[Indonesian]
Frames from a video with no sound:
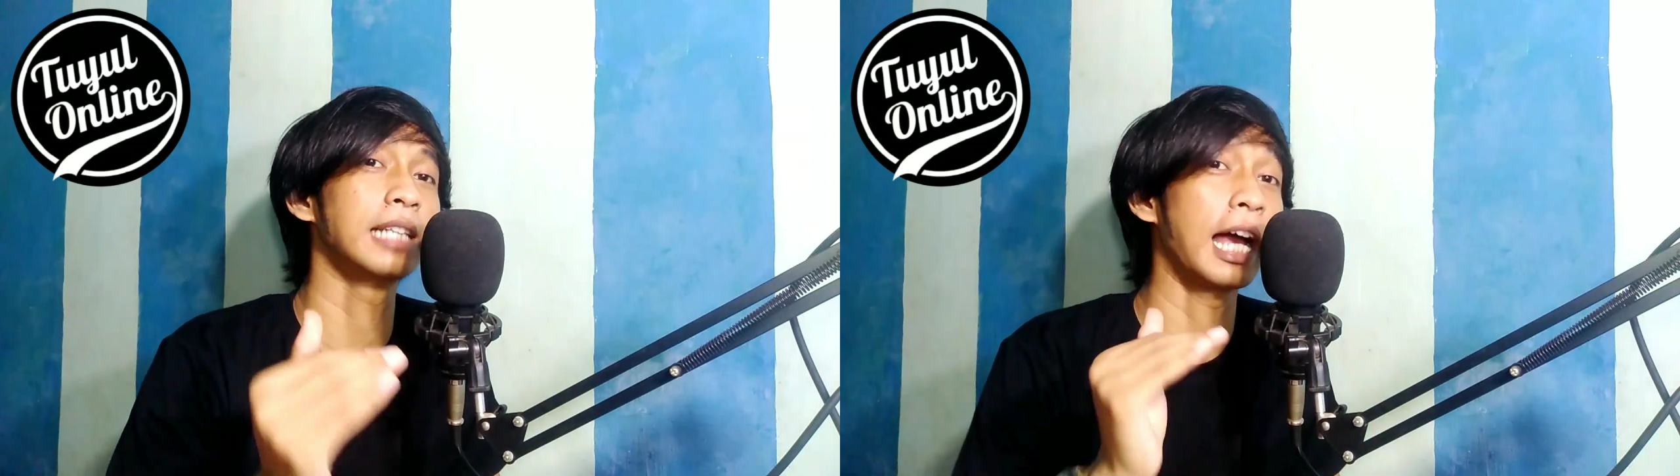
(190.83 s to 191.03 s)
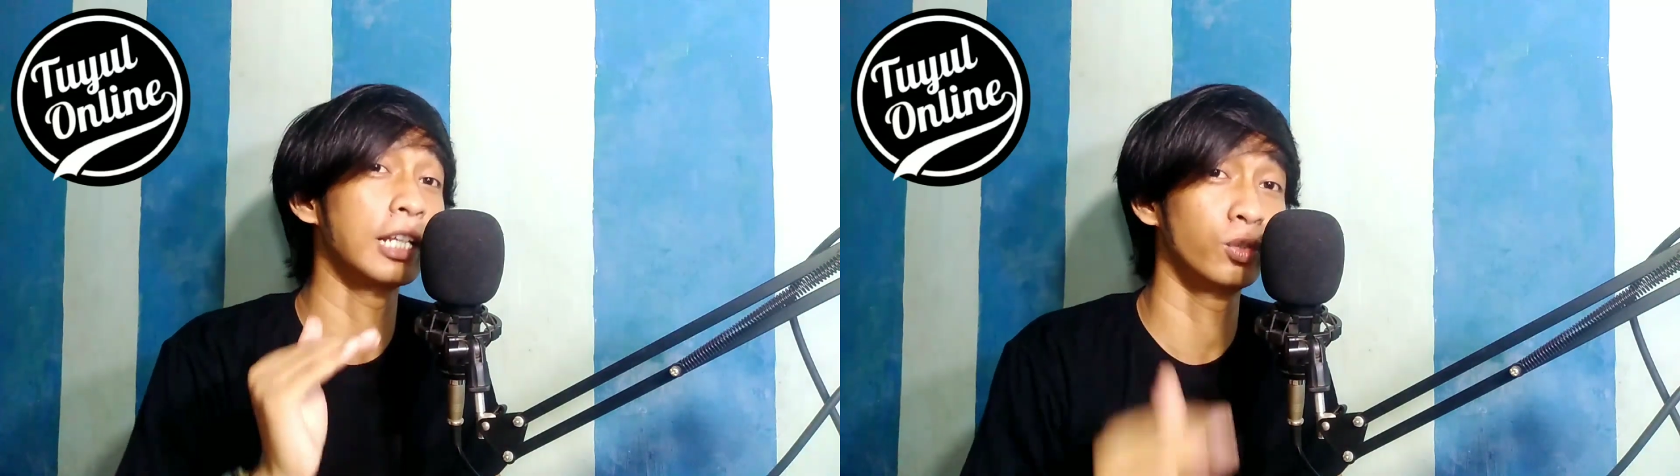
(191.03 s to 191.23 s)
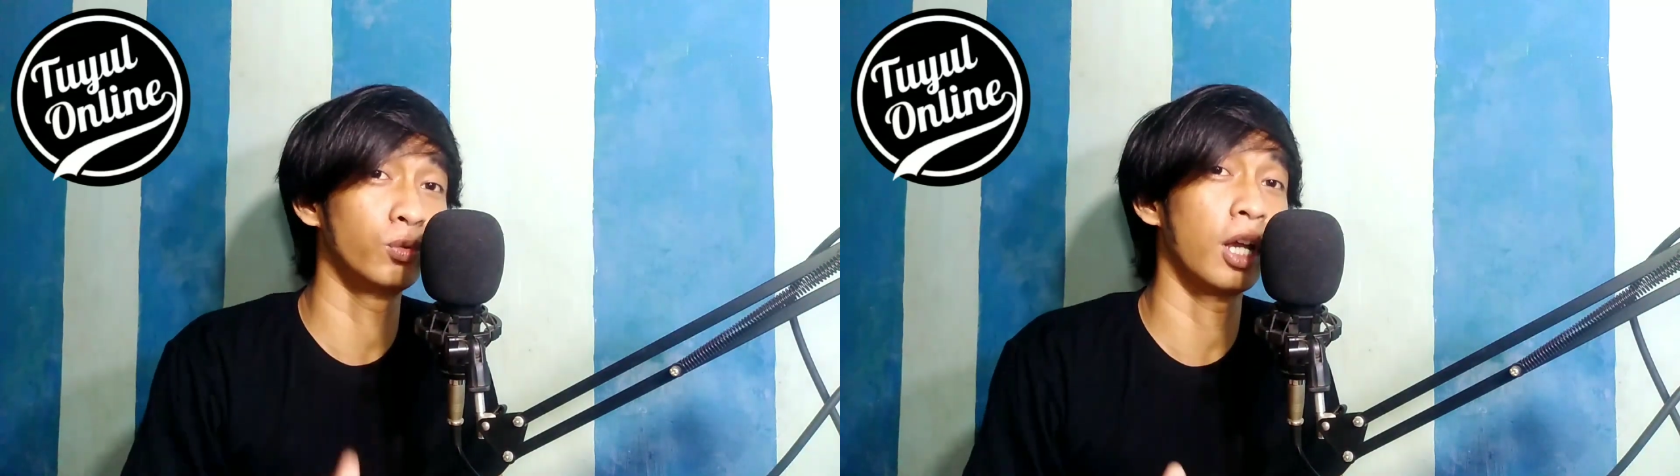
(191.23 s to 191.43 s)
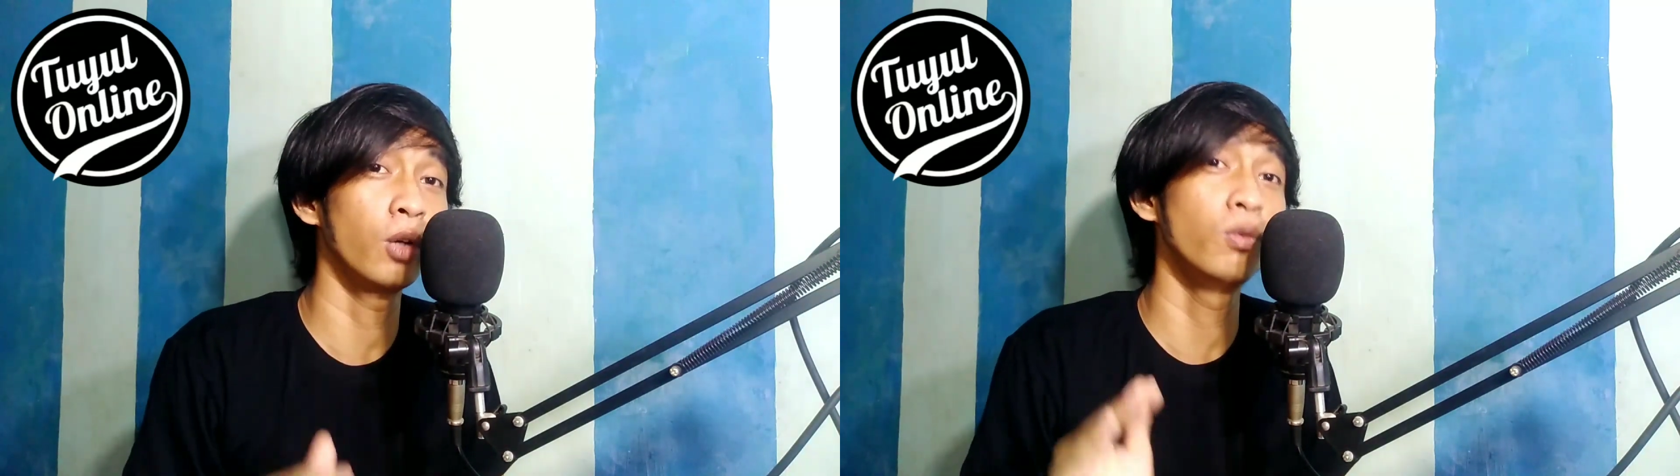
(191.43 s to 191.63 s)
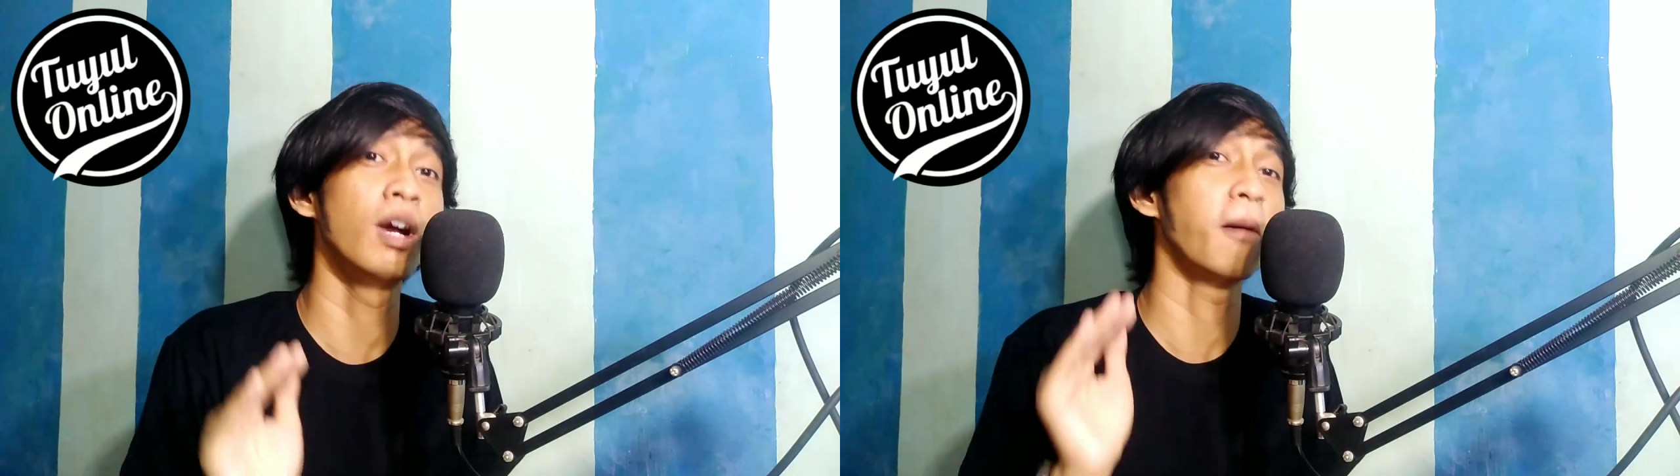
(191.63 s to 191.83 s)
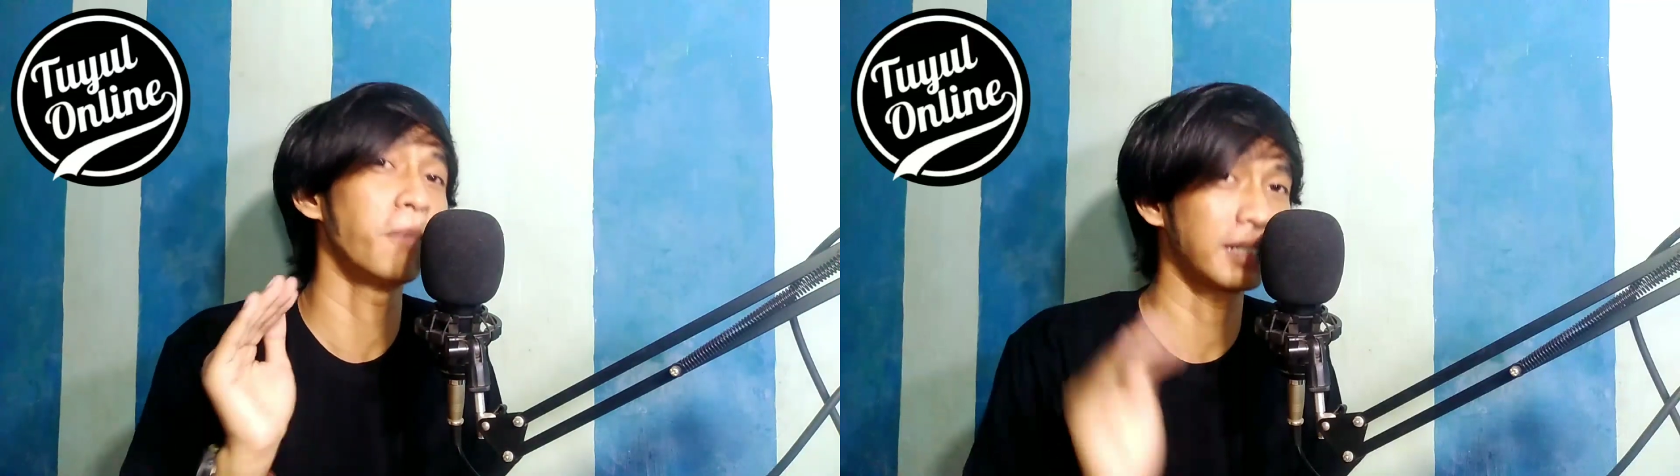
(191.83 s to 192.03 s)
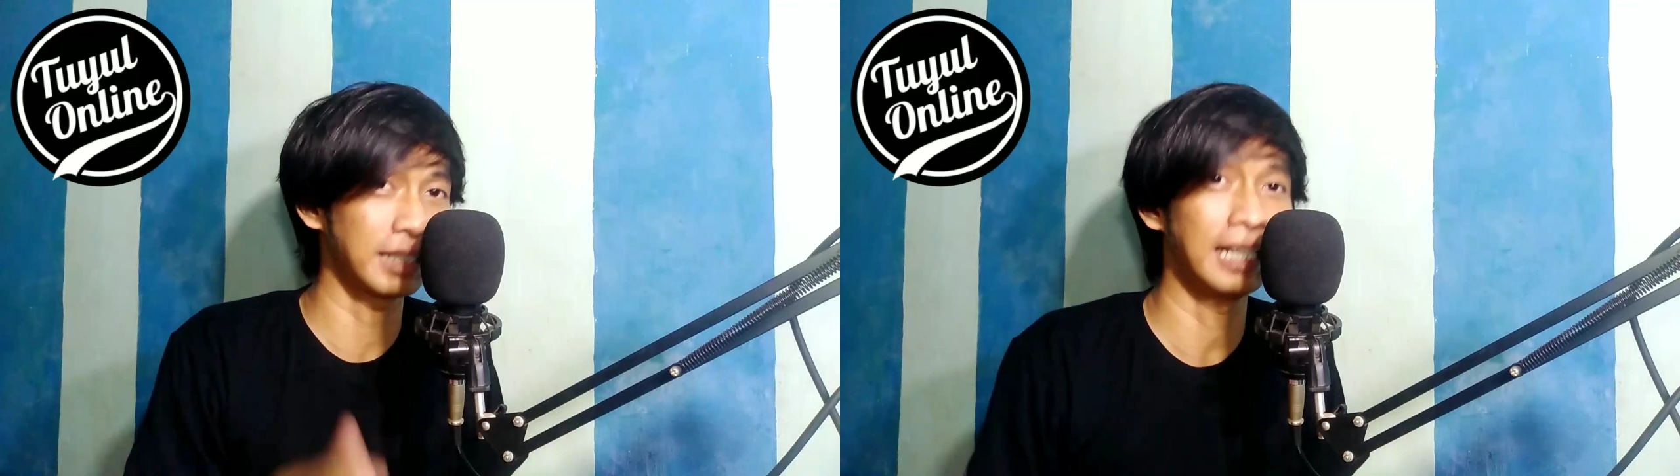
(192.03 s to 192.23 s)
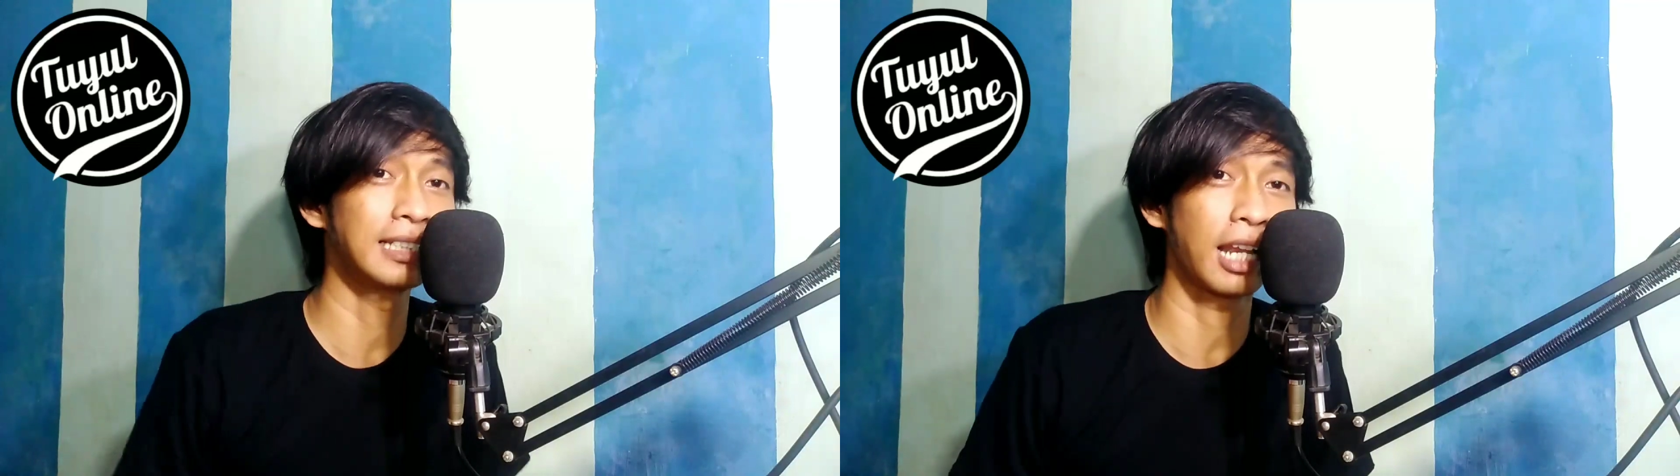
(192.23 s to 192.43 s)
jangan juga lu nggak
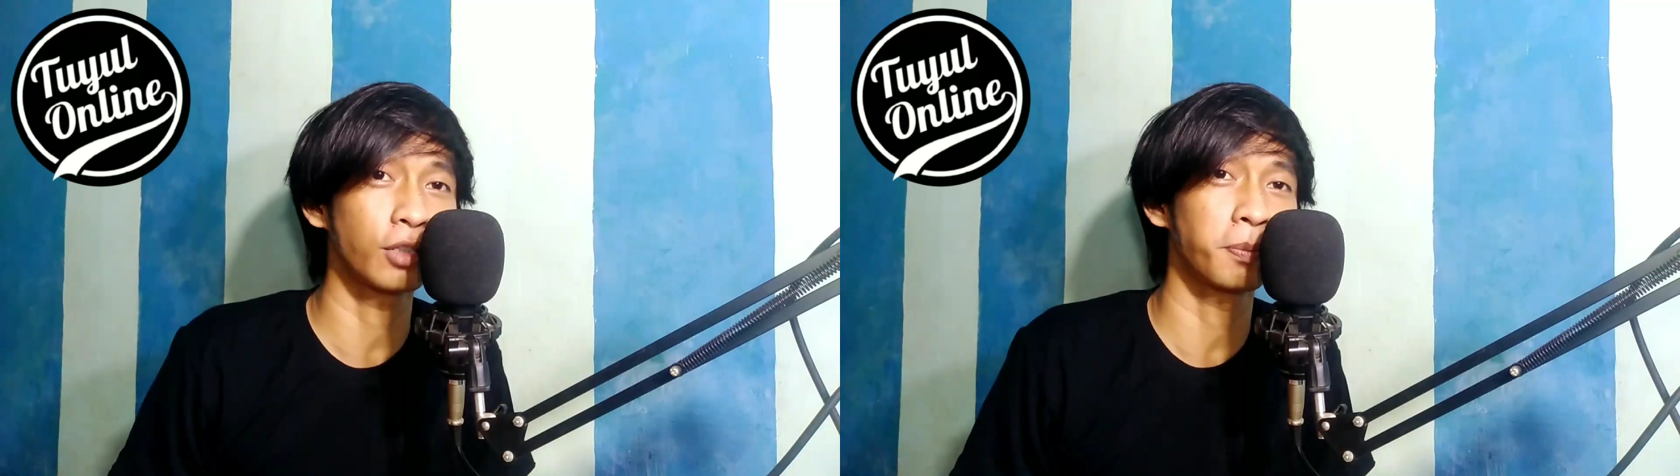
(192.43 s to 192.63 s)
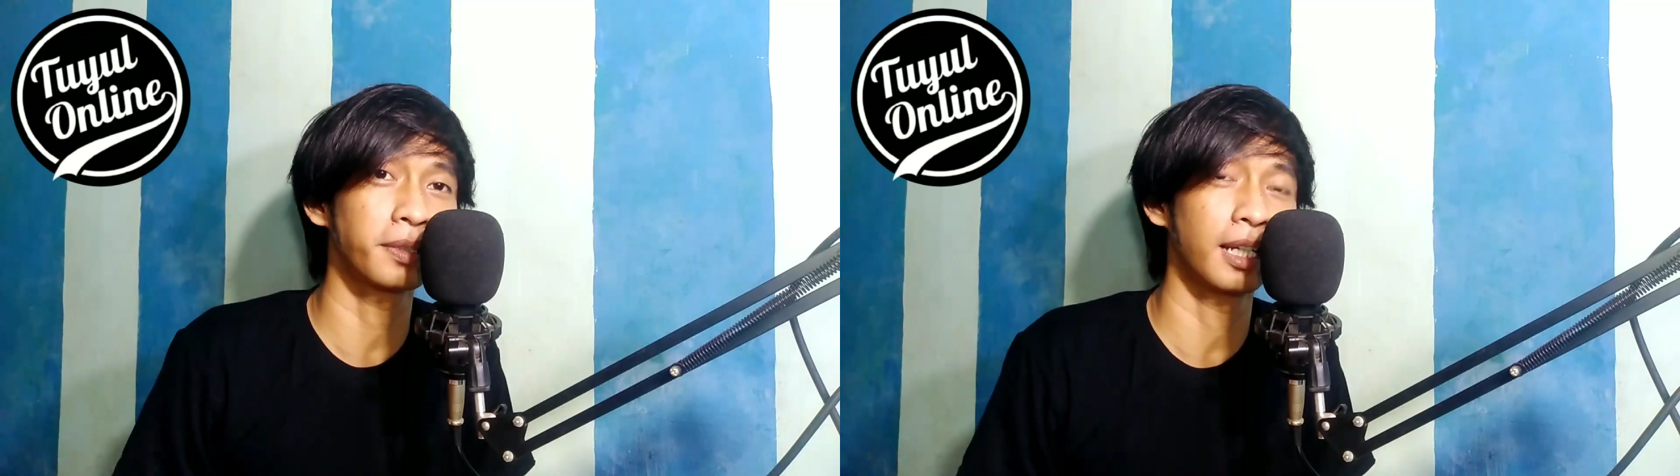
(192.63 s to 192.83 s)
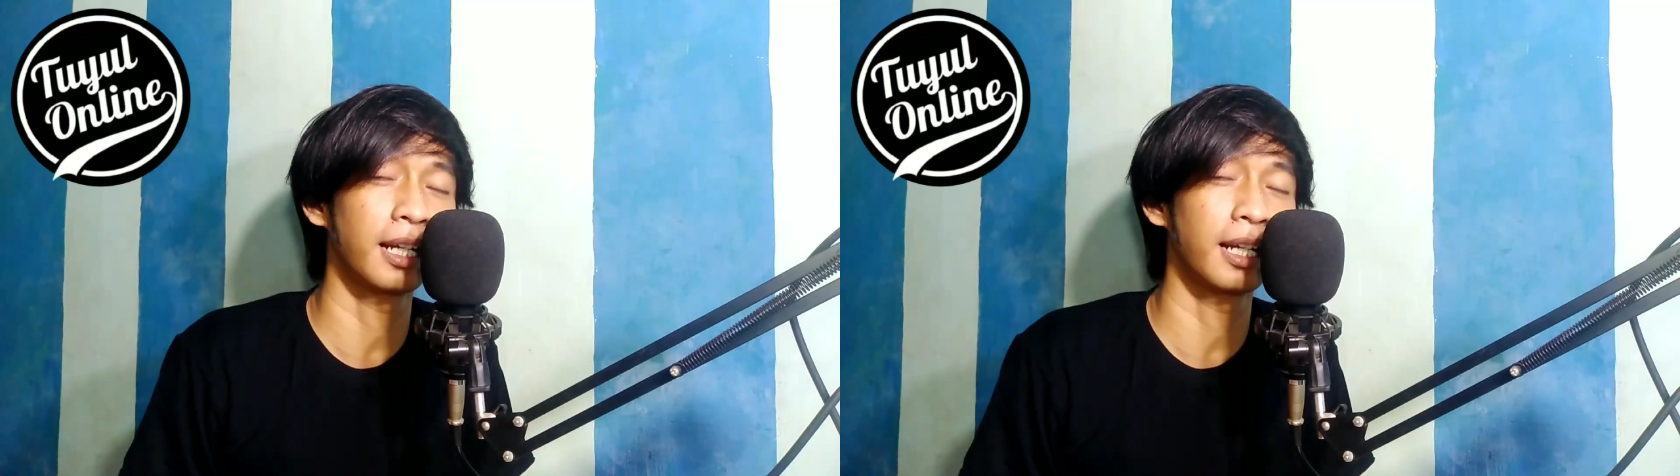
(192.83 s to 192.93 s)
percaya 100%